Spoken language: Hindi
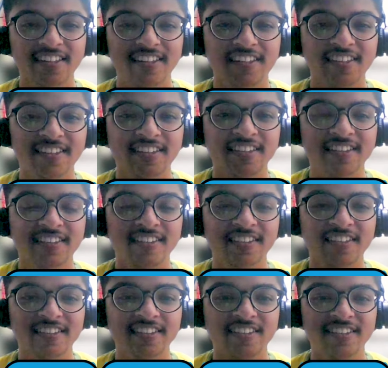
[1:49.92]
बहुत बोरिंग है
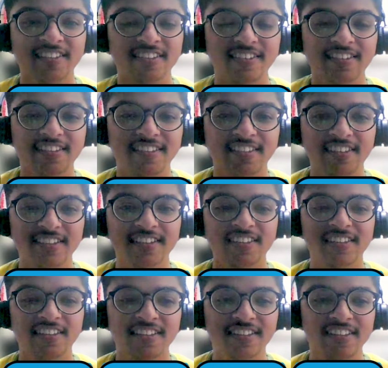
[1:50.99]
हाउ वाज योर
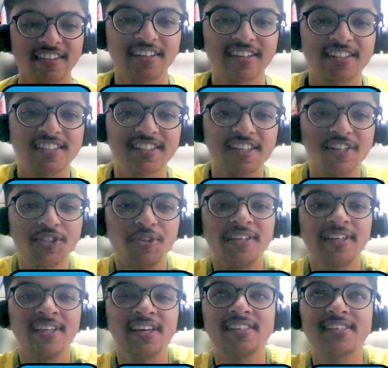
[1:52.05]
एक्सपीरियंस सर जो
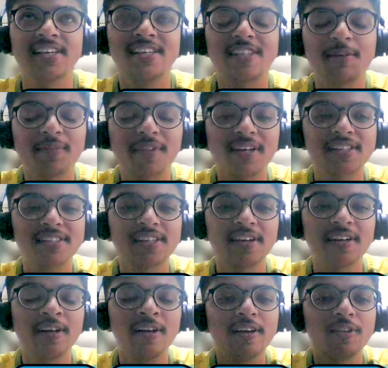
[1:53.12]
एम e था सर
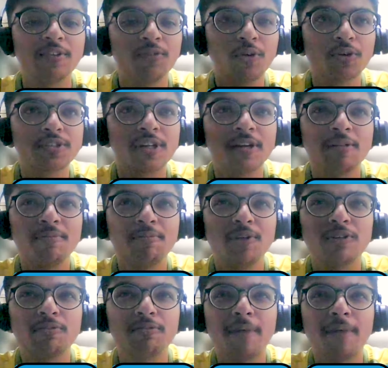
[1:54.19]
वो सर
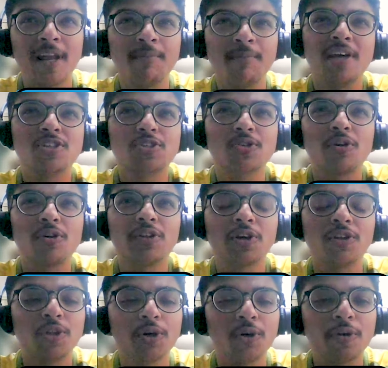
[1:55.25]
पहले मैंने ऐसा सुना था कि
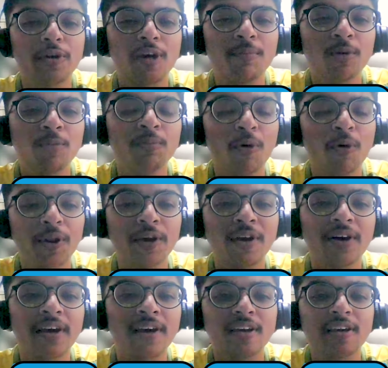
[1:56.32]
थ्योरी बहुत बोरिंग
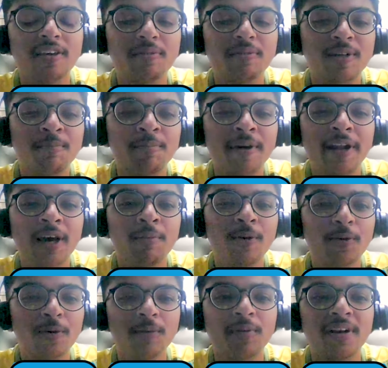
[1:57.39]
है कि मतलब पढ़ने का
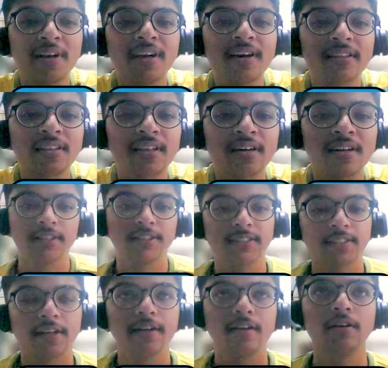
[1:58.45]
बिल्कुल मन नहीं
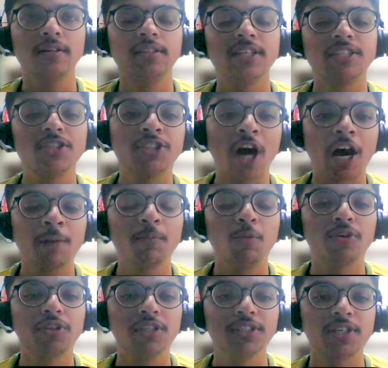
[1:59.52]
करता जैसे चार्ट बुक
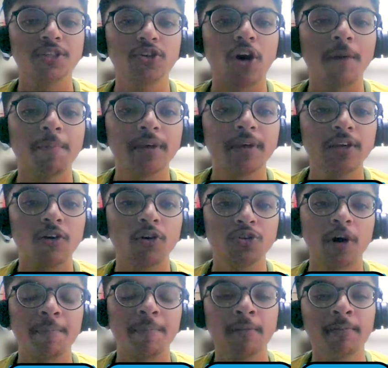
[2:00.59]
थी सर जो आपकी और जो
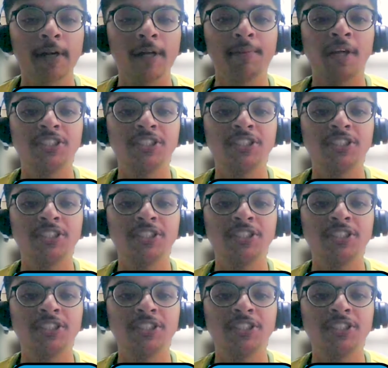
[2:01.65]
आपने बड़ा बड़ा